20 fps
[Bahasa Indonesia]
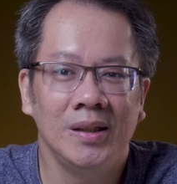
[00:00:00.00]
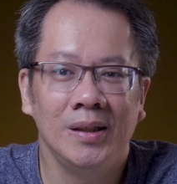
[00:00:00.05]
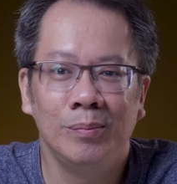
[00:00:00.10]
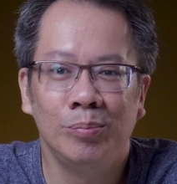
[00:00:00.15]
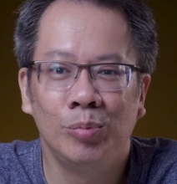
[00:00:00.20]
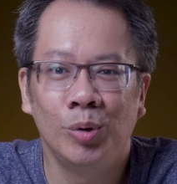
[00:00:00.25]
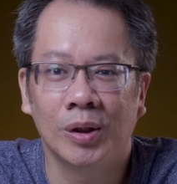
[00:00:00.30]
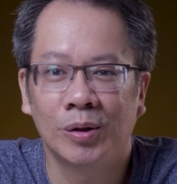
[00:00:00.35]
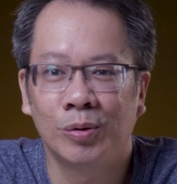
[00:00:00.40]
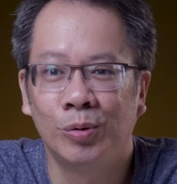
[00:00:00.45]

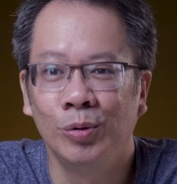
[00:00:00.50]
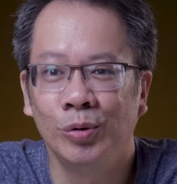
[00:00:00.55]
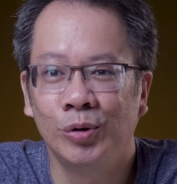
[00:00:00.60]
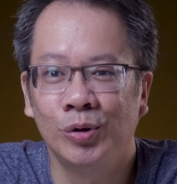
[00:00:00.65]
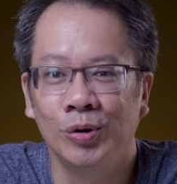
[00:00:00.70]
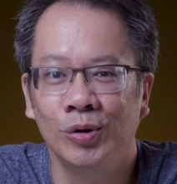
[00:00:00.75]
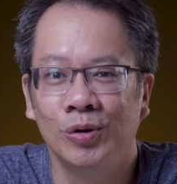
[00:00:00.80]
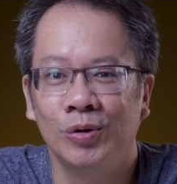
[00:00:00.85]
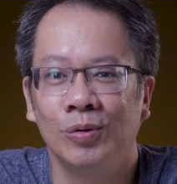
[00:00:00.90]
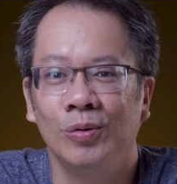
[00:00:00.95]
dibuat
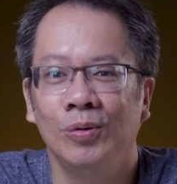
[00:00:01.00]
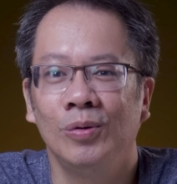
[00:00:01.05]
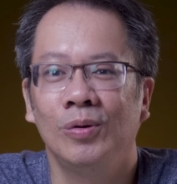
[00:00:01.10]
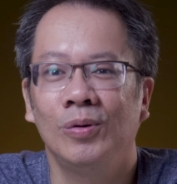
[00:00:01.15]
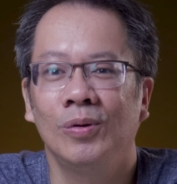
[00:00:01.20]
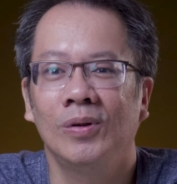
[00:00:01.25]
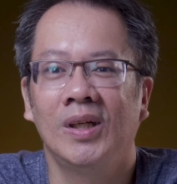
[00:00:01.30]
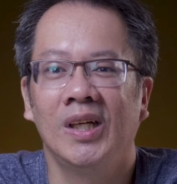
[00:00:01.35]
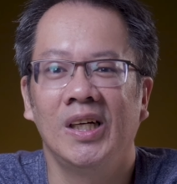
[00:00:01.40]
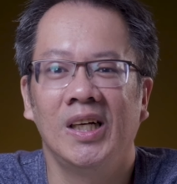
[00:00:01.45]
khusus
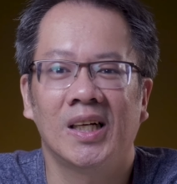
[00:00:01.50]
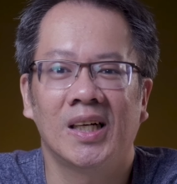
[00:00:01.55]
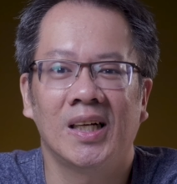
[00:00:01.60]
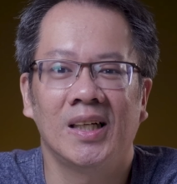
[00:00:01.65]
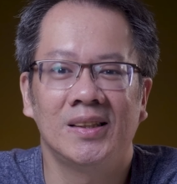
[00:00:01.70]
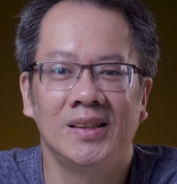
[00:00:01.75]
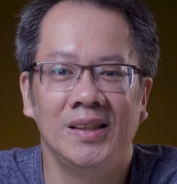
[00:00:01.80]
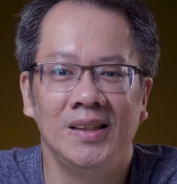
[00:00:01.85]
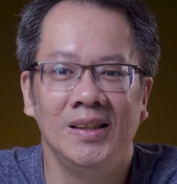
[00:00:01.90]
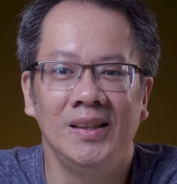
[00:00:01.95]
untuk
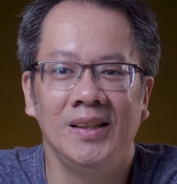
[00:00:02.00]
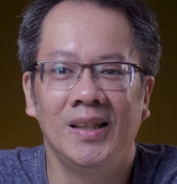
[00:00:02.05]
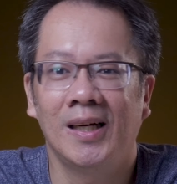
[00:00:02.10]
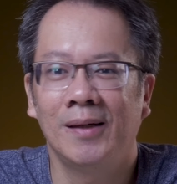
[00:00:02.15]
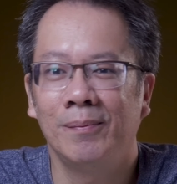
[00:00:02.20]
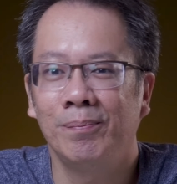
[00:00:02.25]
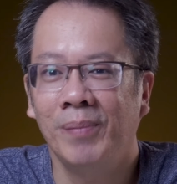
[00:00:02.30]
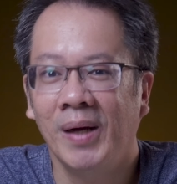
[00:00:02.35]
generasi yang